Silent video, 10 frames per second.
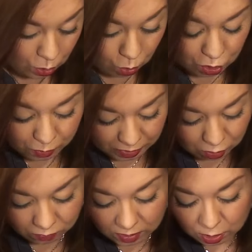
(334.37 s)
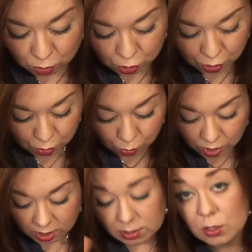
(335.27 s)
тоже пойдет в хорошие
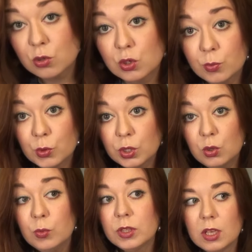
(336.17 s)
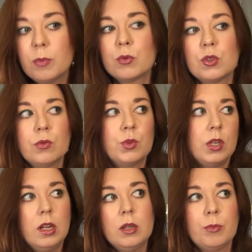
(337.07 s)
руки. Я знаю, что очень многие любят. Я просто вот
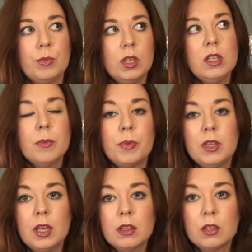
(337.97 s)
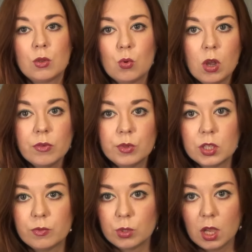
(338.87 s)
реально, мне неприятно на руках вот
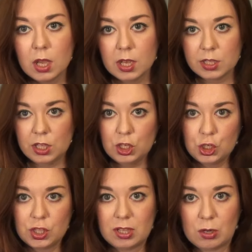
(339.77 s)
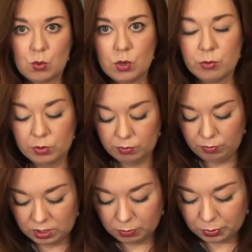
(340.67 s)
это вот нечто такое вот в
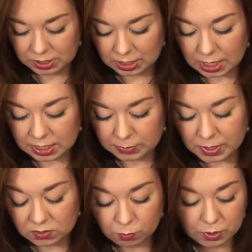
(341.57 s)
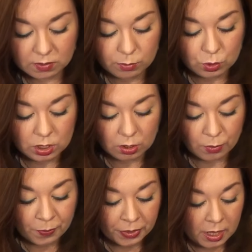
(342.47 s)
виде песка размазывать по своему
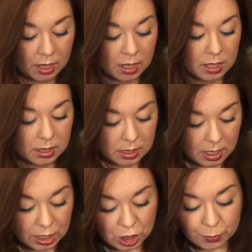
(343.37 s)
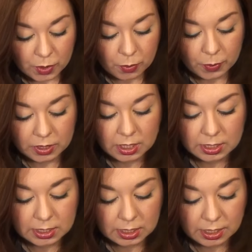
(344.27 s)
телу. Дальше мне
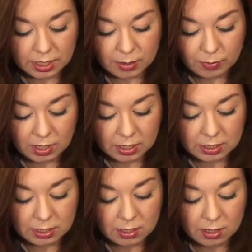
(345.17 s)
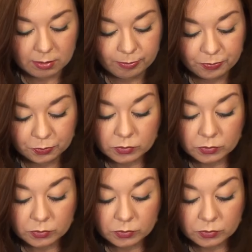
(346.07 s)
попадается крем для тела